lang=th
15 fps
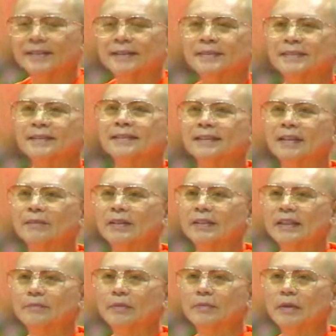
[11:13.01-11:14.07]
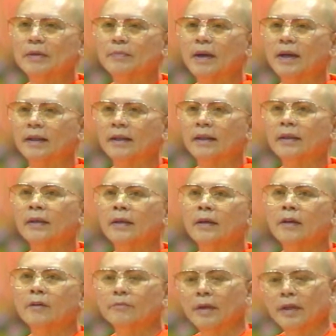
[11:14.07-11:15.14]
น ทำหน้าที่เป็นแม่บ้าน
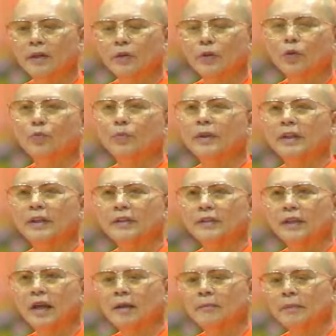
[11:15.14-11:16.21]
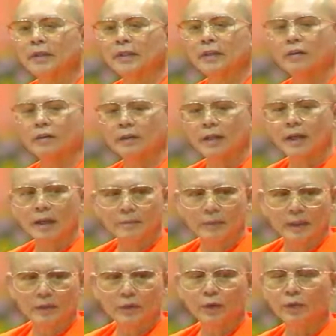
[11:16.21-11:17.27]
เป็นครูเป็นอาจารย์เป็นเจ้านาย
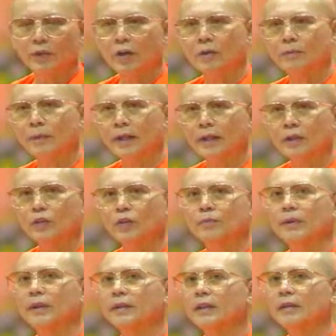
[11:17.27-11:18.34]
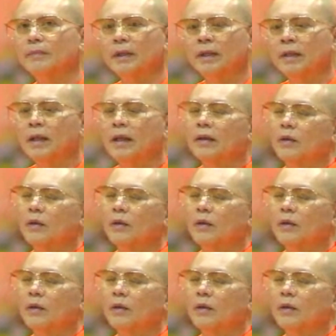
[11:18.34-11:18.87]
เป็นลูกน้องเป็นโน่นเป็นนี่เป็น